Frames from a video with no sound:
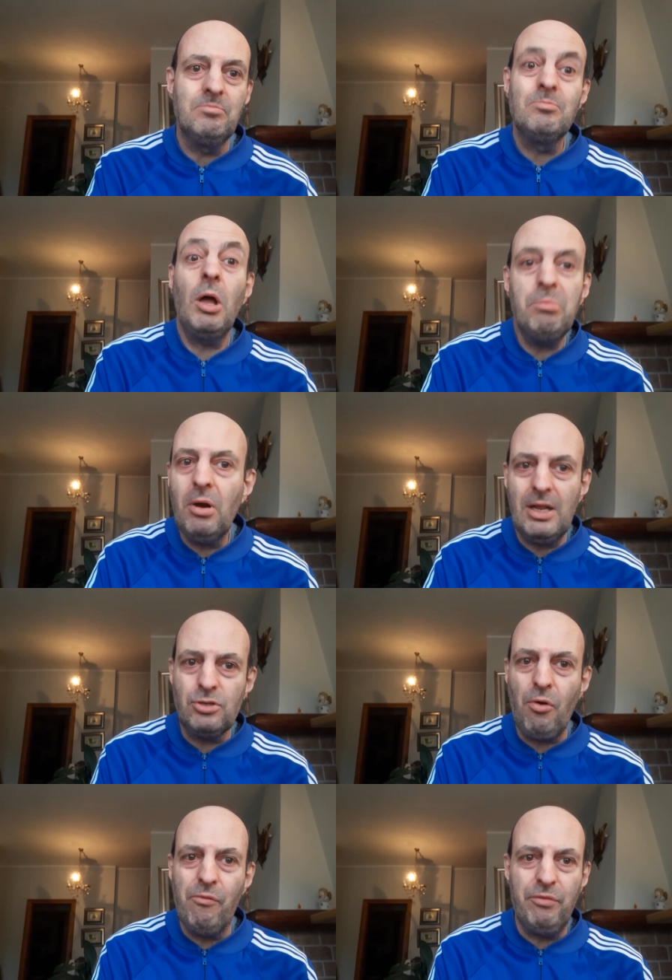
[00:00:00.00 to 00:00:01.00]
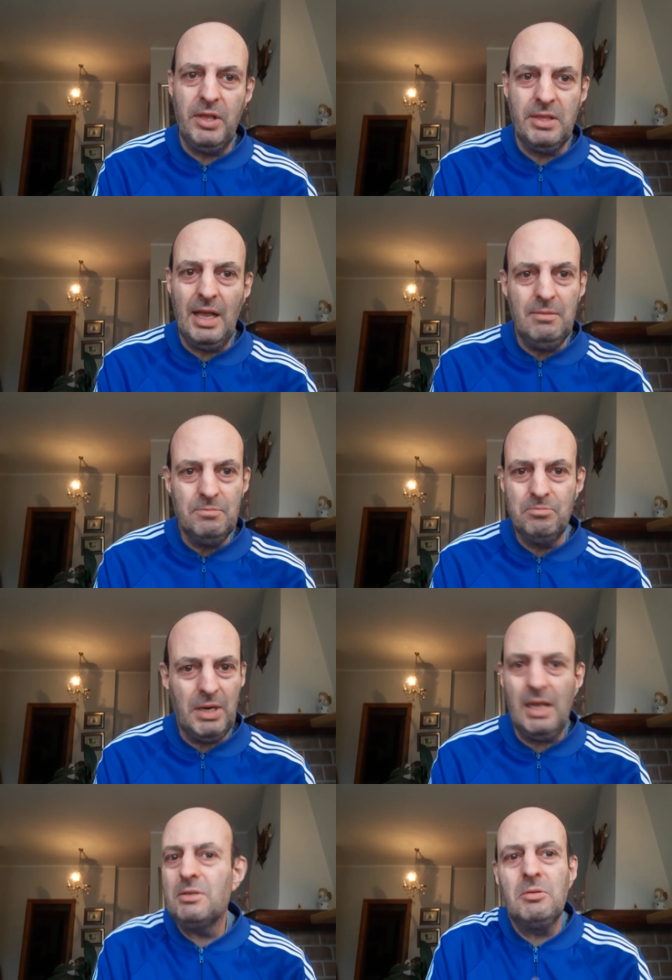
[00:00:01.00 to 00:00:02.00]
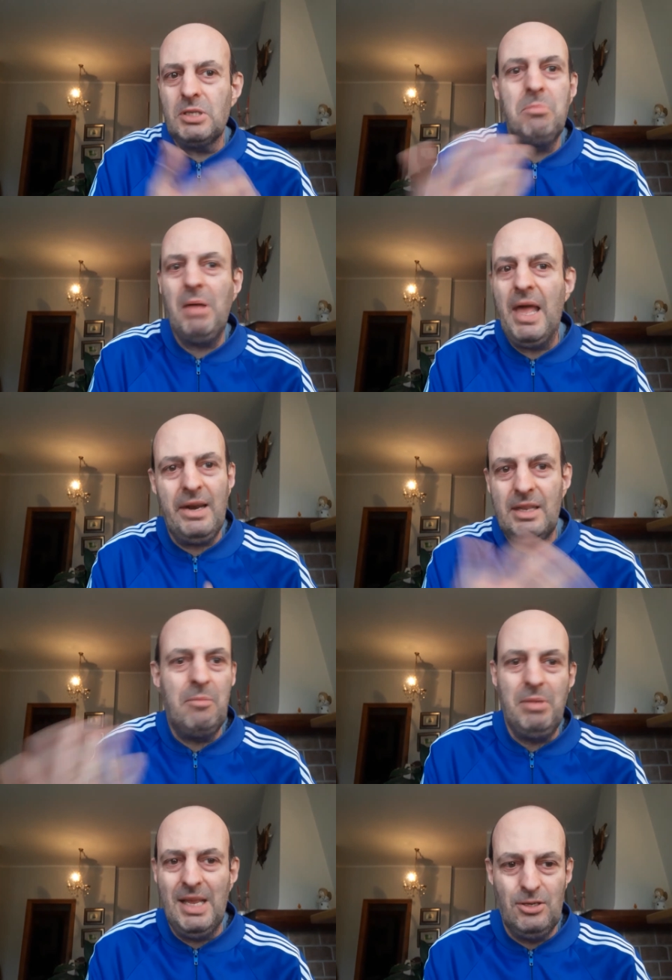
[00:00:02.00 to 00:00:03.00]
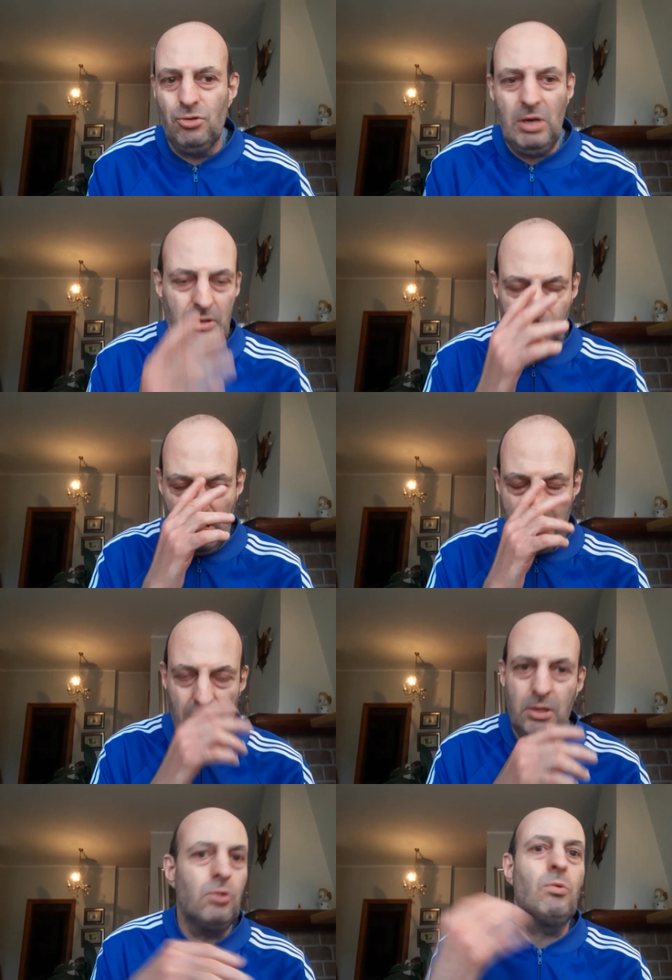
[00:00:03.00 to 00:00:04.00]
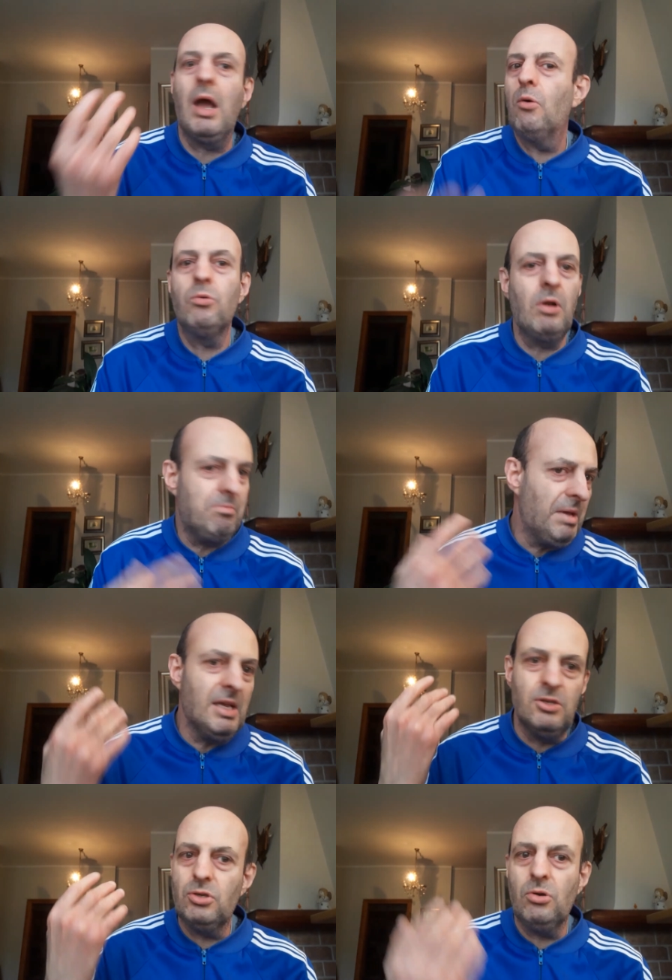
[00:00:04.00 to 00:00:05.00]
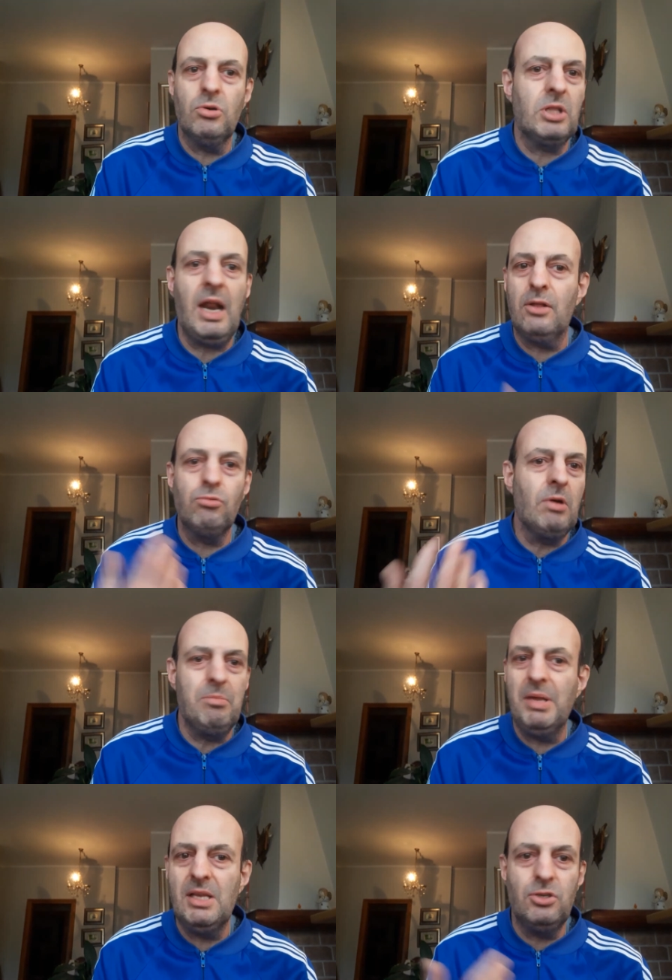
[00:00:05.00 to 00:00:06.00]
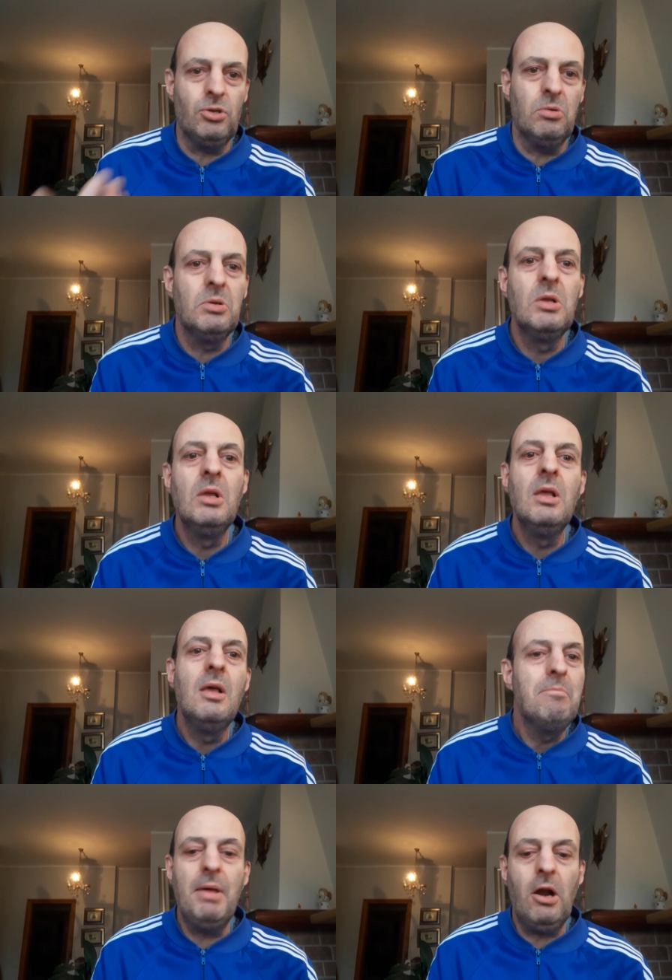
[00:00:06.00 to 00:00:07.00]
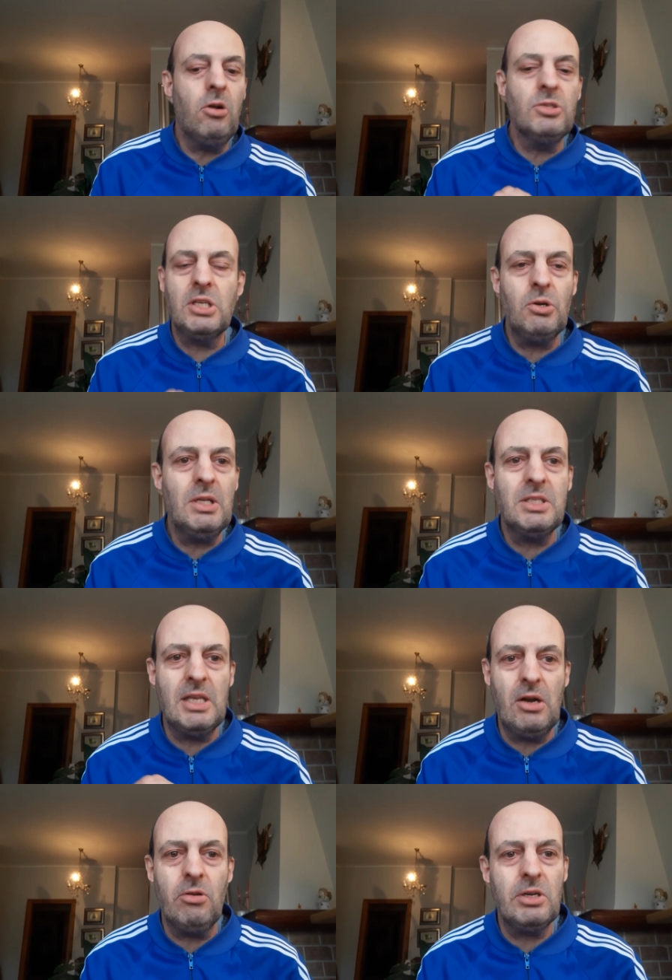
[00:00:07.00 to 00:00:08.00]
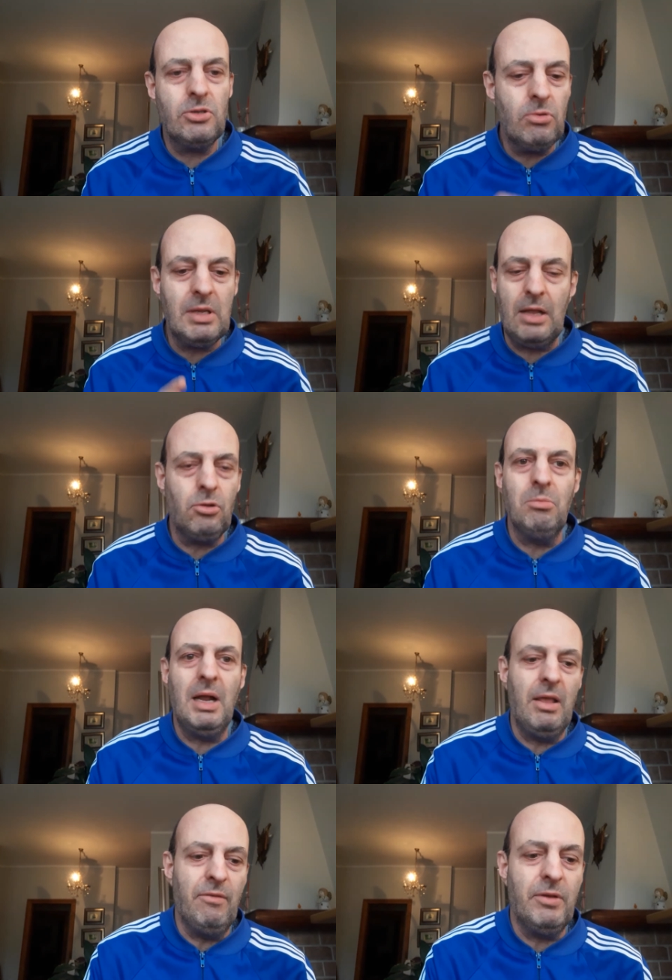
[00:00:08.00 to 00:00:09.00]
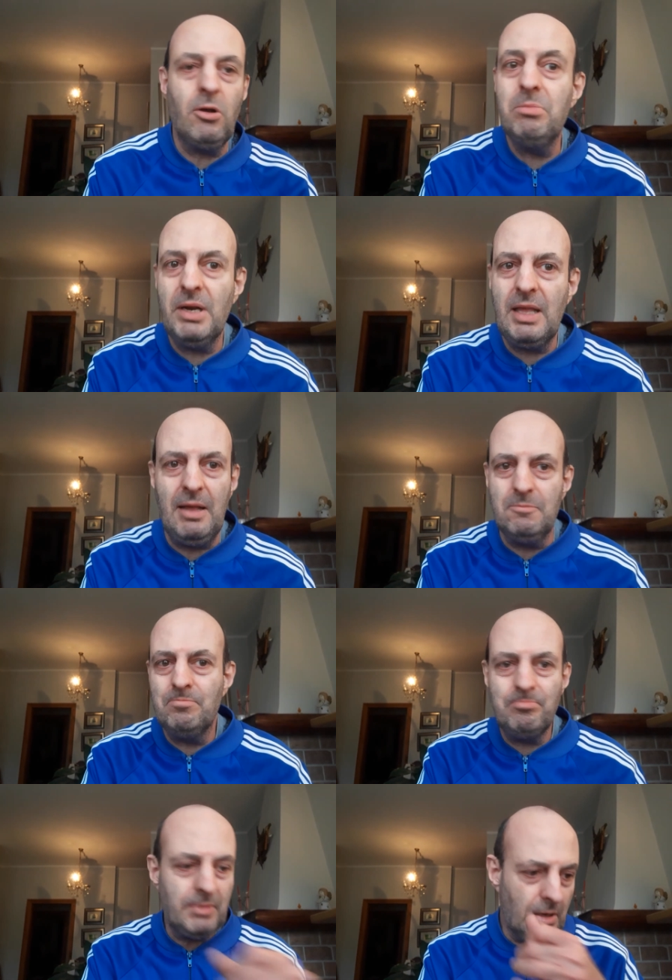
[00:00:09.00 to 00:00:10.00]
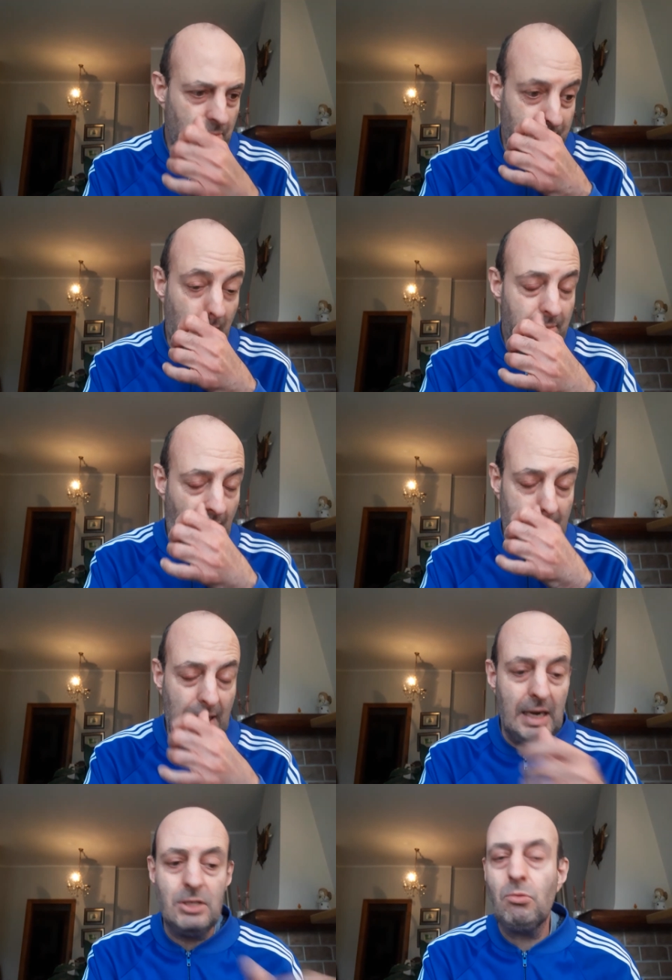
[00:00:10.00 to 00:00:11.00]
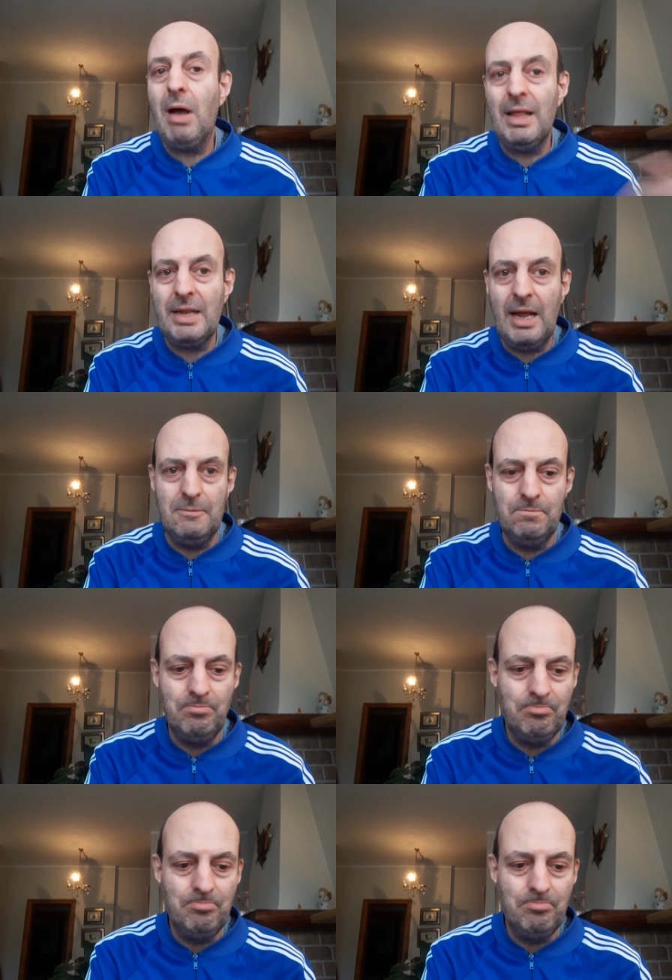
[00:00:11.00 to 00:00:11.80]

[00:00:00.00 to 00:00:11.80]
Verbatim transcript: Dopo la sconfitta, perché se perdi è peggio naturalmente, 2-1 è peggio, 3-2 è peggio, però lo 0-0 è un risultato malefico perché permette alla squadra